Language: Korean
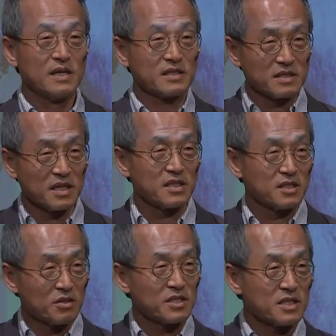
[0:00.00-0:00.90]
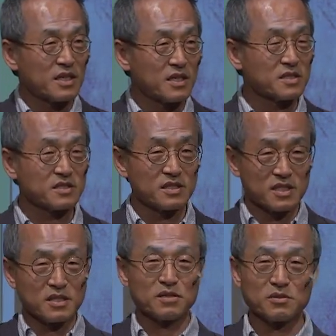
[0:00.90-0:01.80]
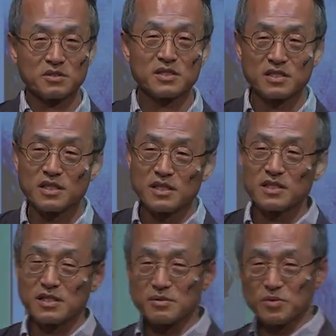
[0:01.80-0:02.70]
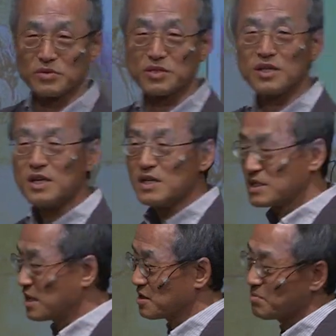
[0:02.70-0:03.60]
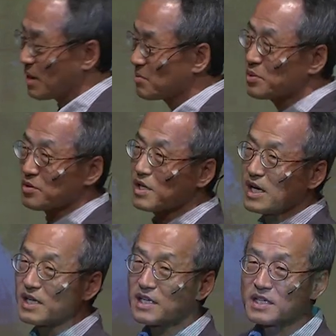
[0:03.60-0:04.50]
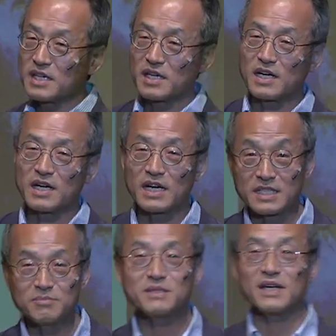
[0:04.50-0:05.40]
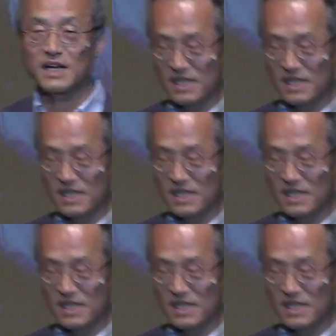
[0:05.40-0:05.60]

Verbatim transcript: 내가 이렇게 생각하는데 자네는 어떻게 생각하나 뭐 사실은 발표를 안 한 게 아닙니다.